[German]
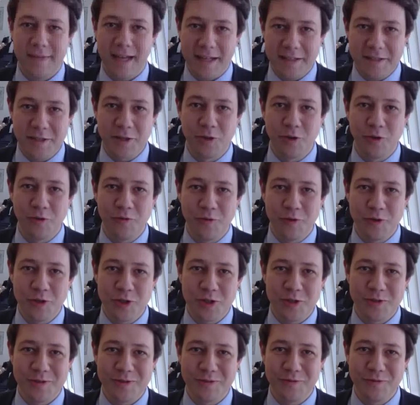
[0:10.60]
Herzlichen
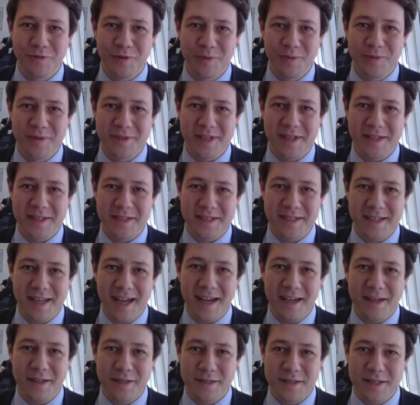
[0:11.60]
Glückwunsch zu 65
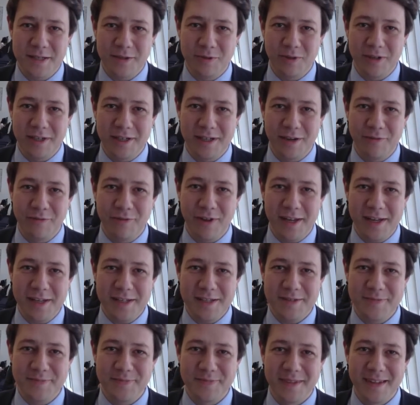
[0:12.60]
Jahre CDU
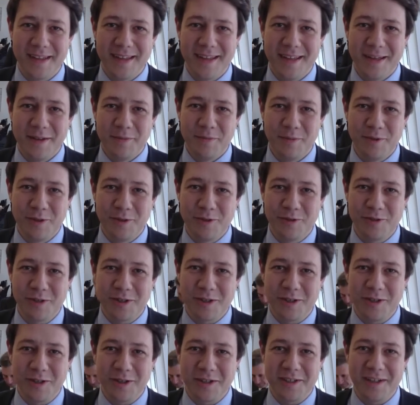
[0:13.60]
Rheinland-Pfalz mit
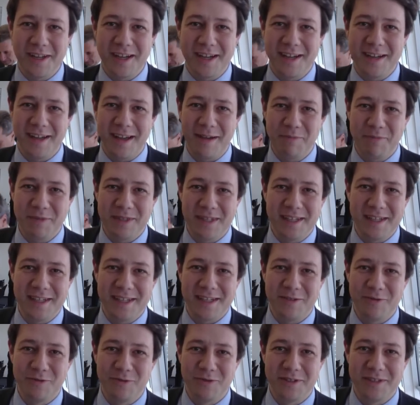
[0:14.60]
Jürgen Klöckner, der
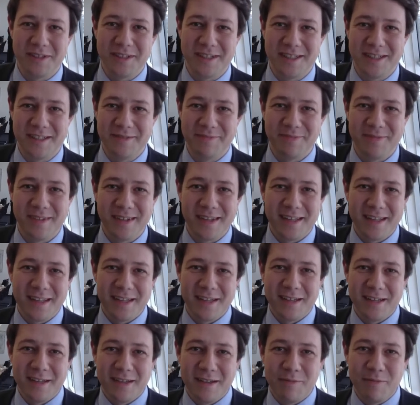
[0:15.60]
nicht nur die
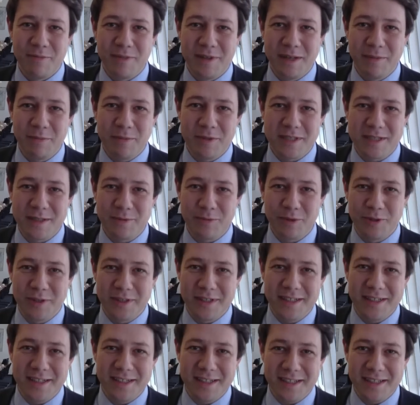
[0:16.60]
beliebteste
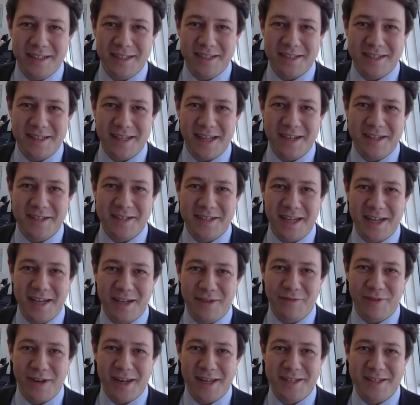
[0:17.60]
Politikerin des Landes
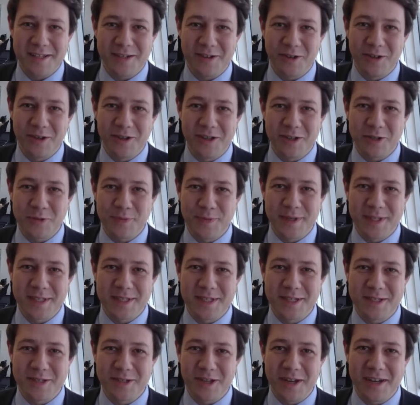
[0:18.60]
Rheinland-Pfalz an eurer
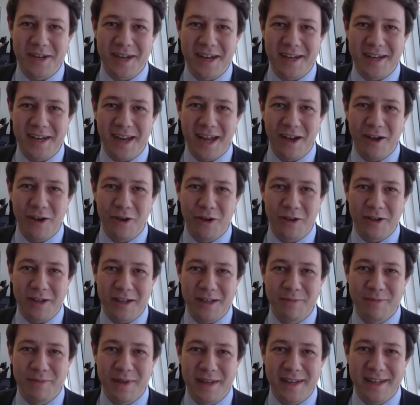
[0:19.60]
Spitze, sondern
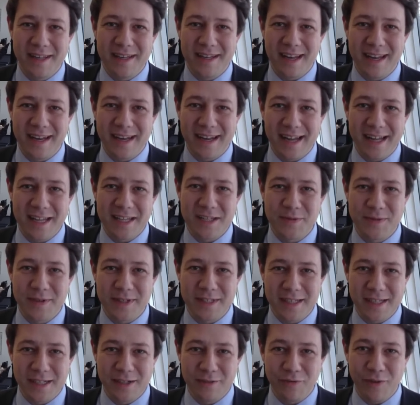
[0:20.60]
auch in Berlin eine ganz
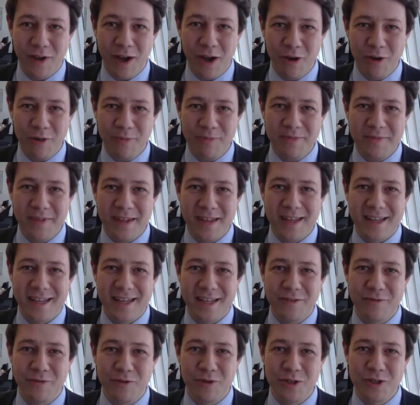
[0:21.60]
wichtige Frau.
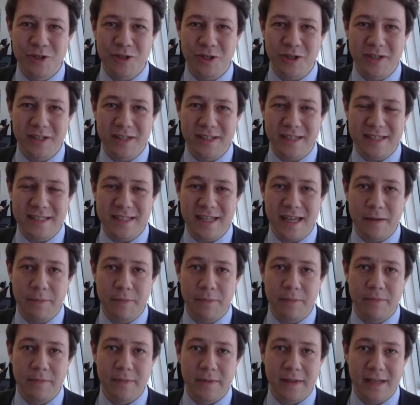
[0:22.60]
Ich wünsche euch deshalb
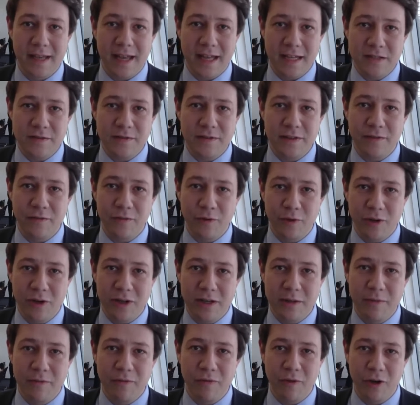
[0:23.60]
ganz viel
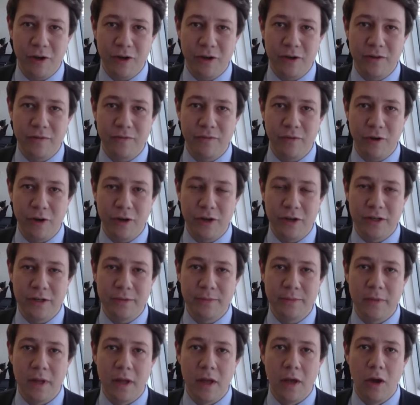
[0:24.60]
Erfolg, liebe Freundinnen und
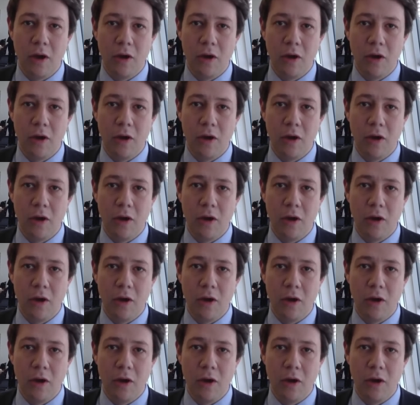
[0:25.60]
Freunde.